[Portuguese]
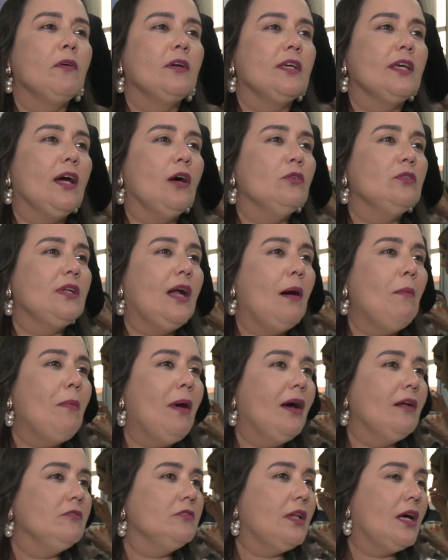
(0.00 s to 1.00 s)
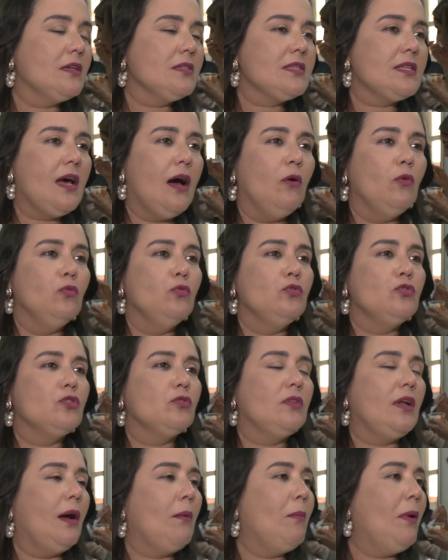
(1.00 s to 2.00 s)
que é o trabalho na saúde, o
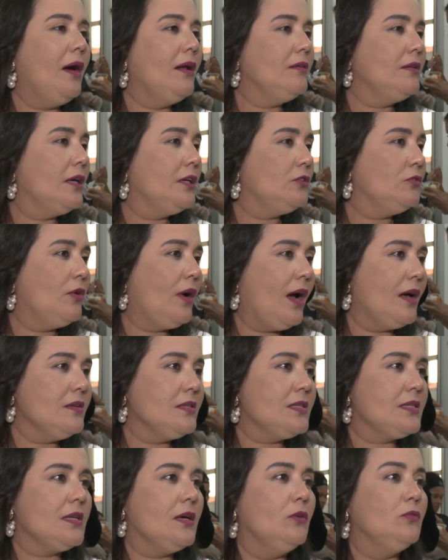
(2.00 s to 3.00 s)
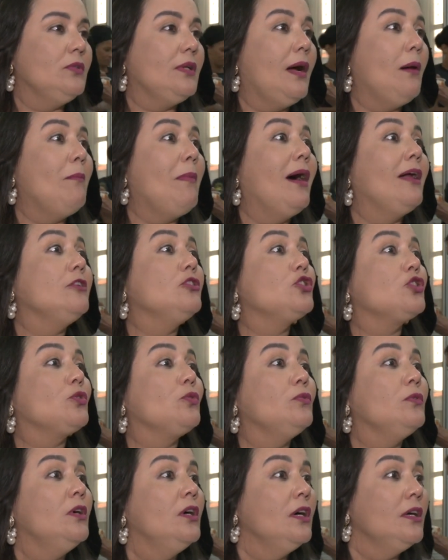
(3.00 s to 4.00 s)
trabalho na educação, o trabalho de,
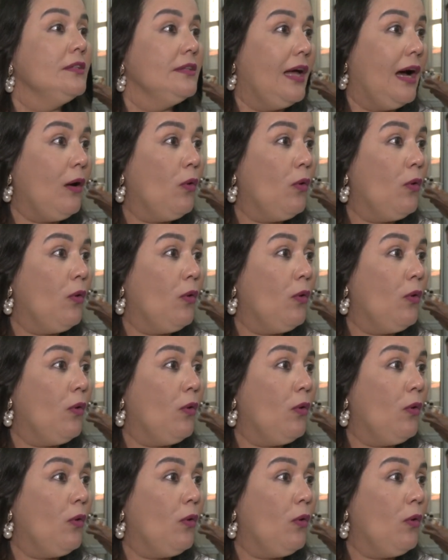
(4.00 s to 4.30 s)
na